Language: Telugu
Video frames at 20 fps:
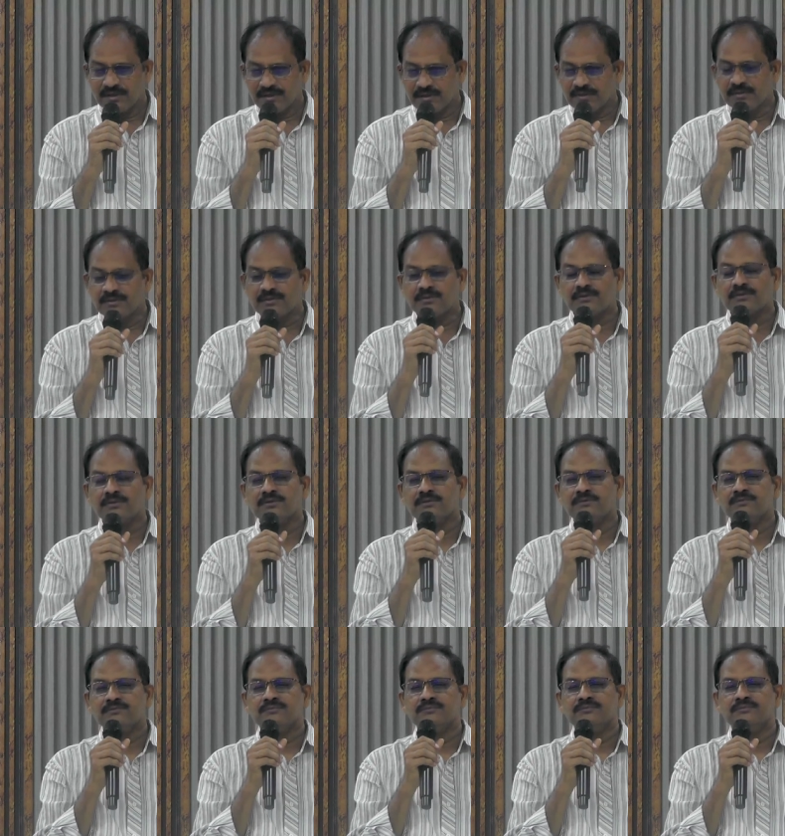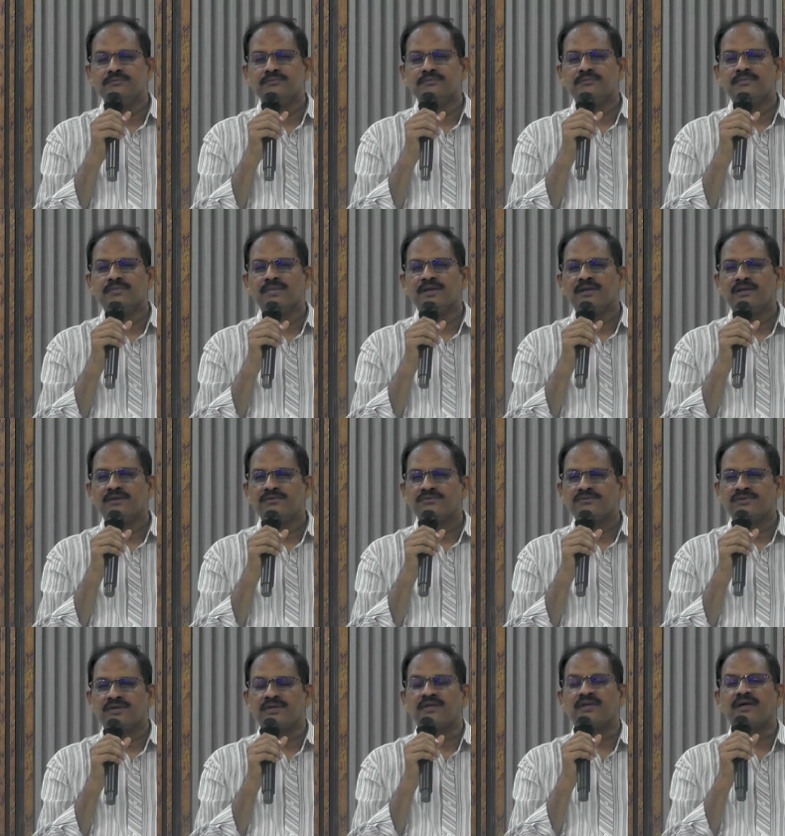ఎందుకు
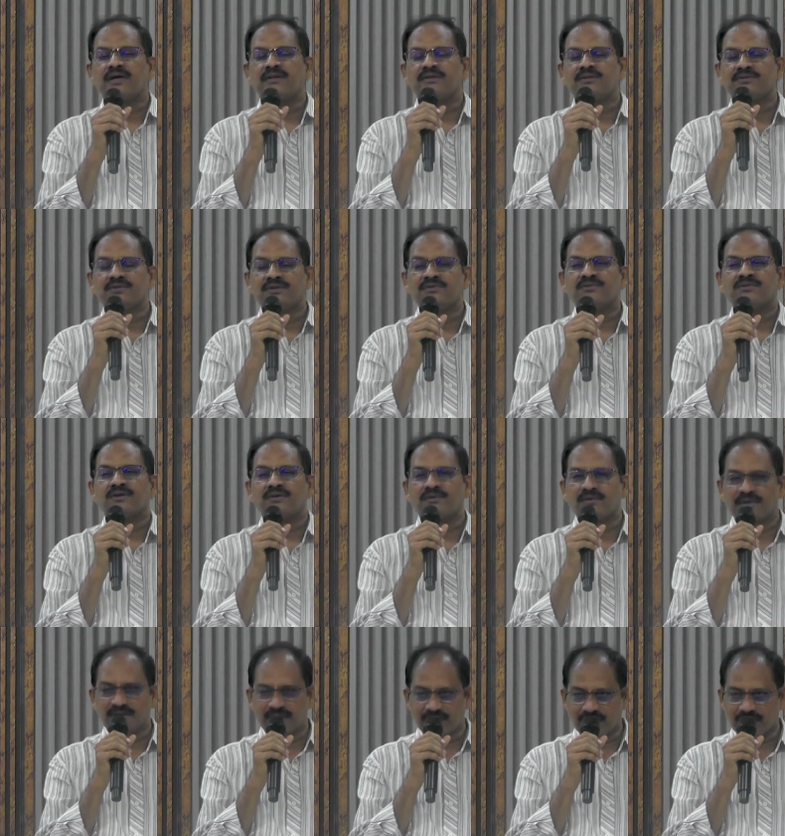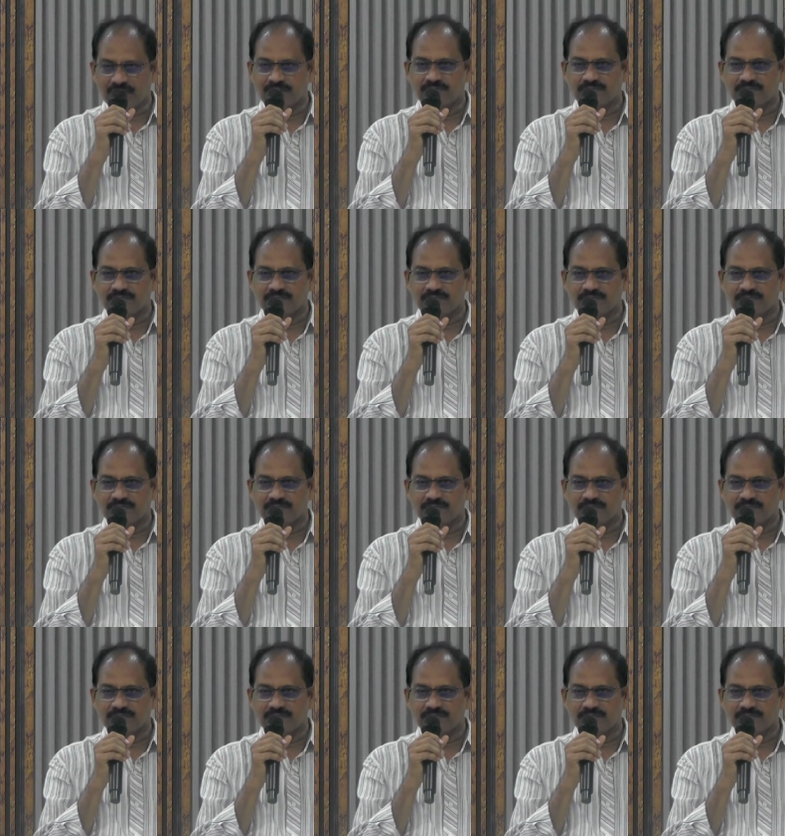చేయరాంది చేసావు గనక